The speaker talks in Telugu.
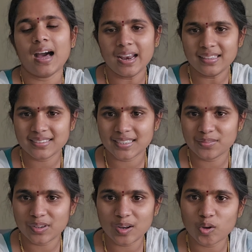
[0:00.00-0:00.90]
అలా
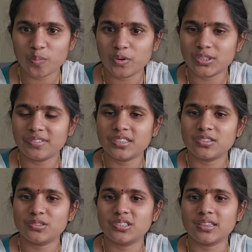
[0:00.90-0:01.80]
చేయడం వల్ల ఒక
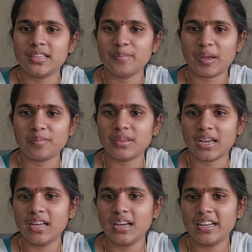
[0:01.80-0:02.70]
మోటివేషన్ వచ్చేది మనం
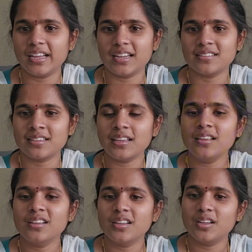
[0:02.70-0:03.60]
తగ్గాలి అనేసి
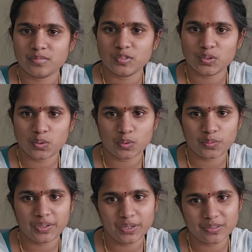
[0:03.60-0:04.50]
సో
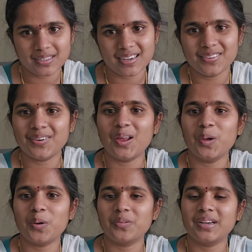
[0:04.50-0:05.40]
వీడియోస్ అన్నీ
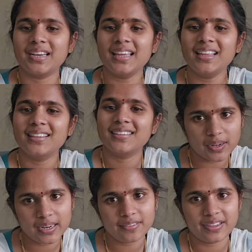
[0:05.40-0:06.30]
ఫాలో అవ్వండి
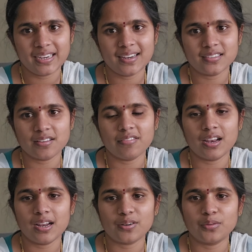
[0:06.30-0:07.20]
ఎవరైనా వెయిట్ లాస్
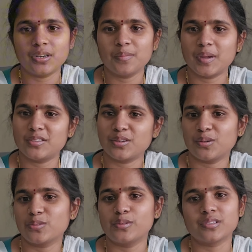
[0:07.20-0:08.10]
అవ్వాలనుకుంటే మంచి
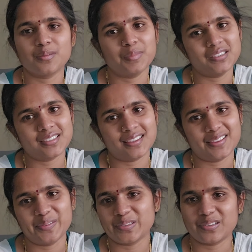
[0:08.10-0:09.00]
రోజు కోసం మంచి
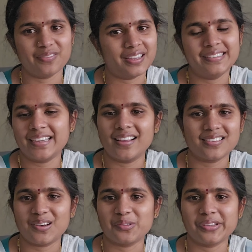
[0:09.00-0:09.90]
తిది కోసం వెయిట్
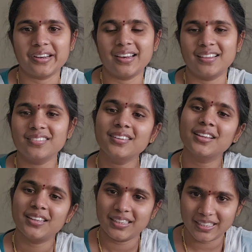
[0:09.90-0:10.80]
చేయాల్సిన అవసరం లేదు
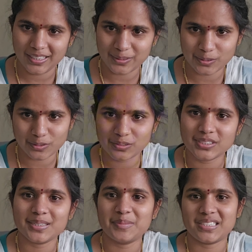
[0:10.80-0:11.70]
ఈ రోజు
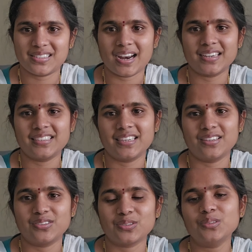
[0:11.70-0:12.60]
నుంచే మీరు స్టార్ట్
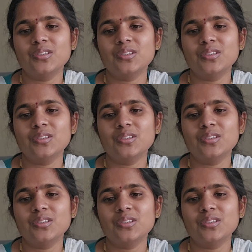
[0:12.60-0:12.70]
చేయొచ్చు